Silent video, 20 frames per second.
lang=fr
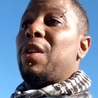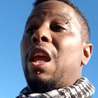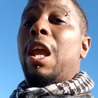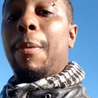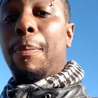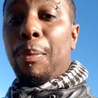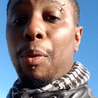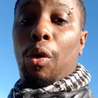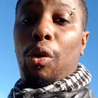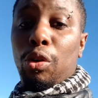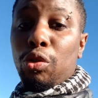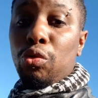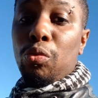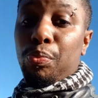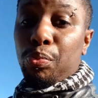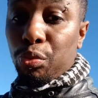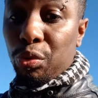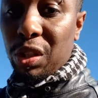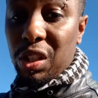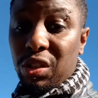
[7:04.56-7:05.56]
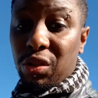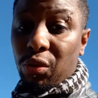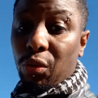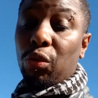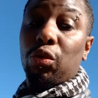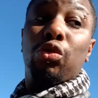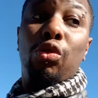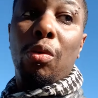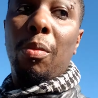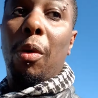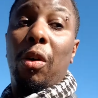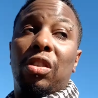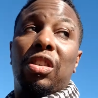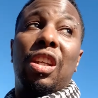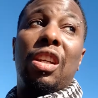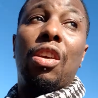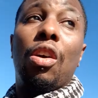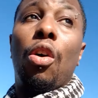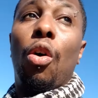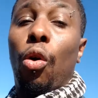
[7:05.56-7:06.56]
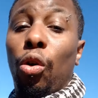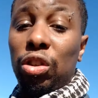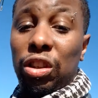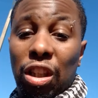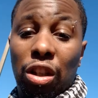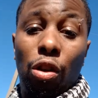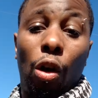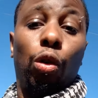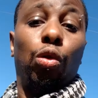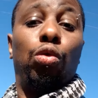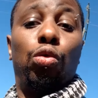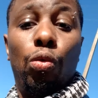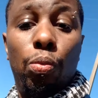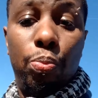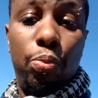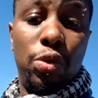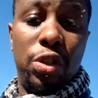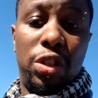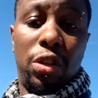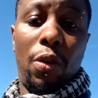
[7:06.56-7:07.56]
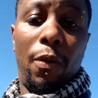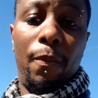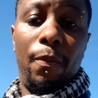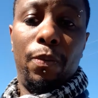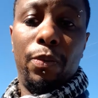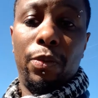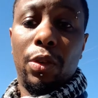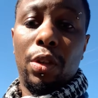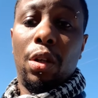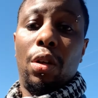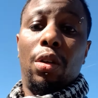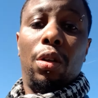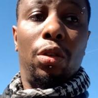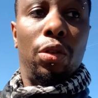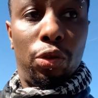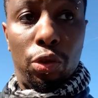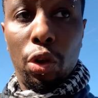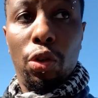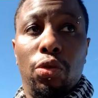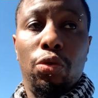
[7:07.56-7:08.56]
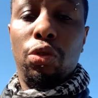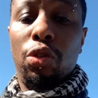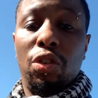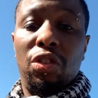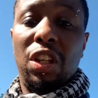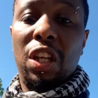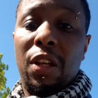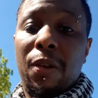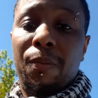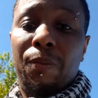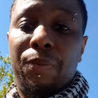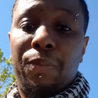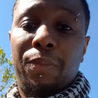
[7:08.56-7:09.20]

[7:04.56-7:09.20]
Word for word: et pour que nous puissions demander au Seigneur Tout-Puissant de nous donner